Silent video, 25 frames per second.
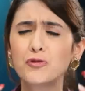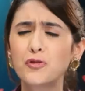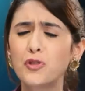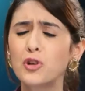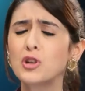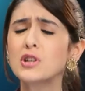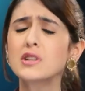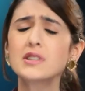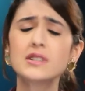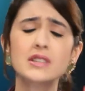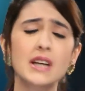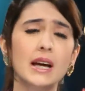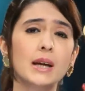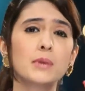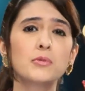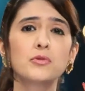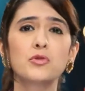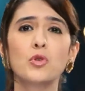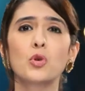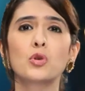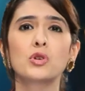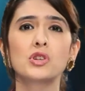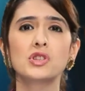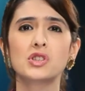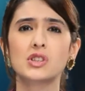फुल टाइम
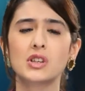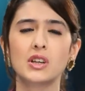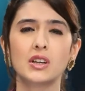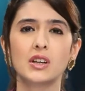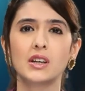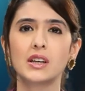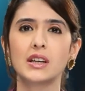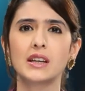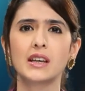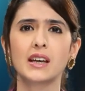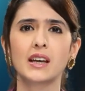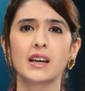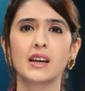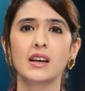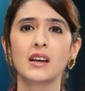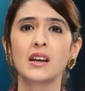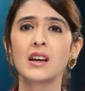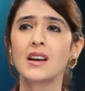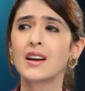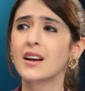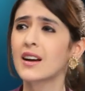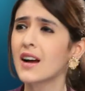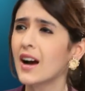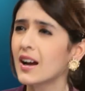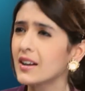फोकस कर रही हैं
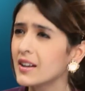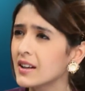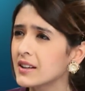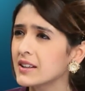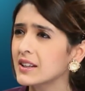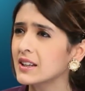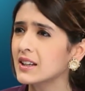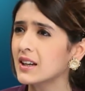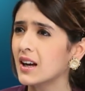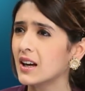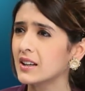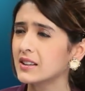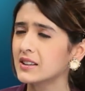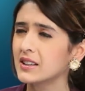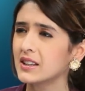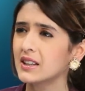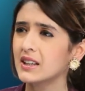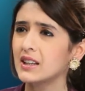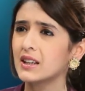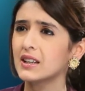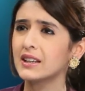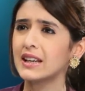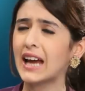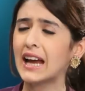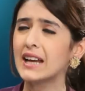खाना नहीं खाते
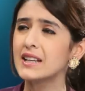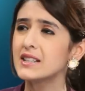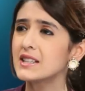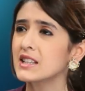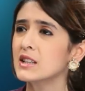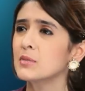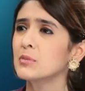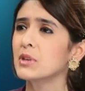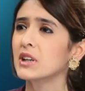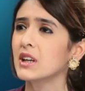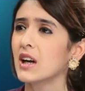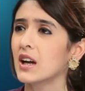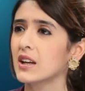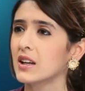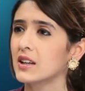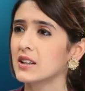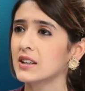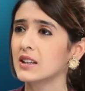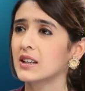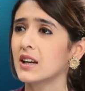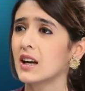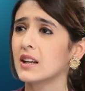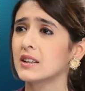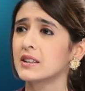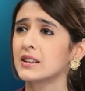हैं कैंटीन में खाना नहीं
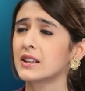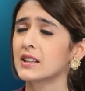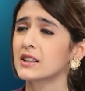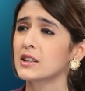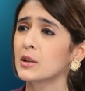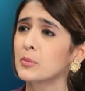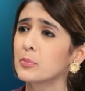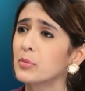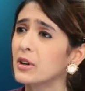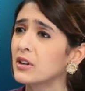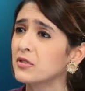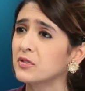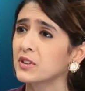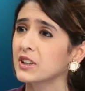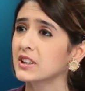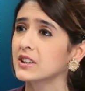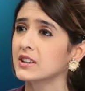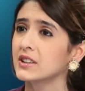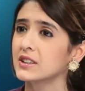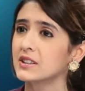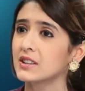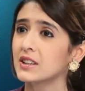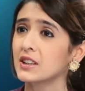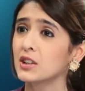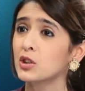खाते हैं डब्बा फेंक
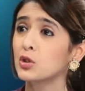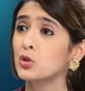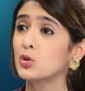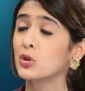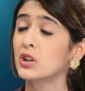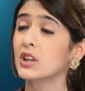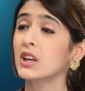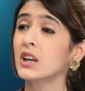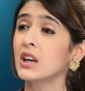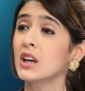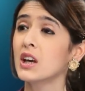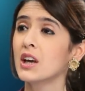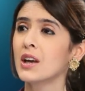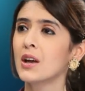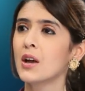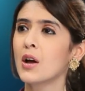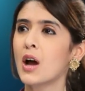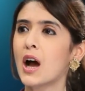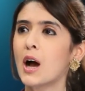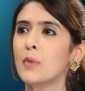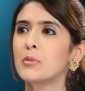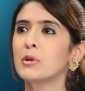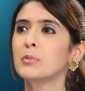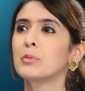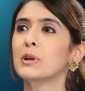देते हैं क्योंकि
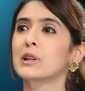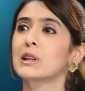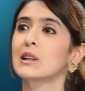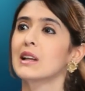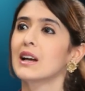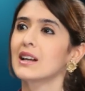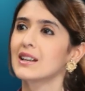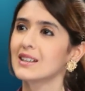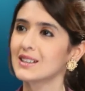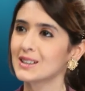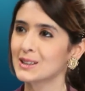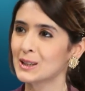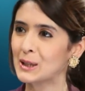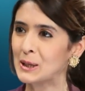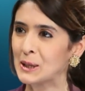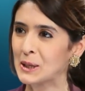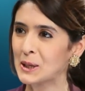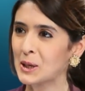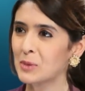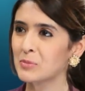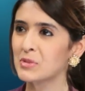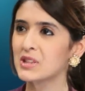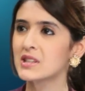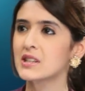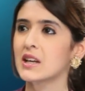हमें पतला लगना है
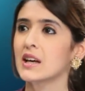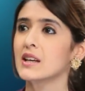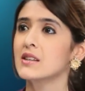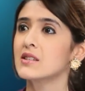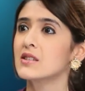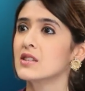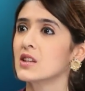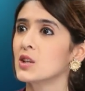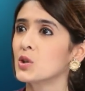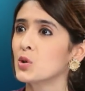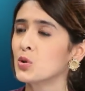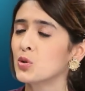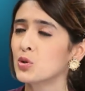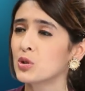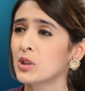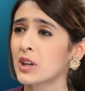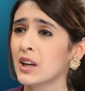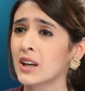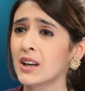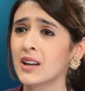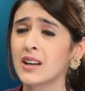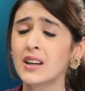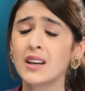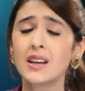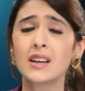हमें साइज जीरो होना
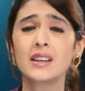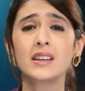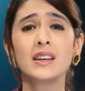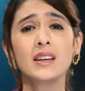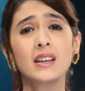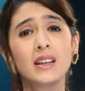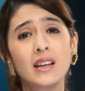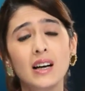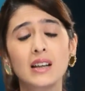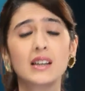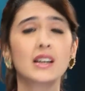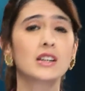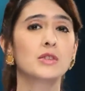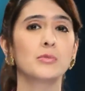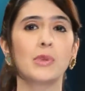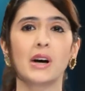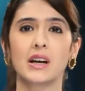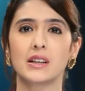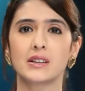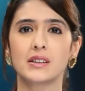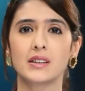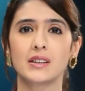है ये गलत बात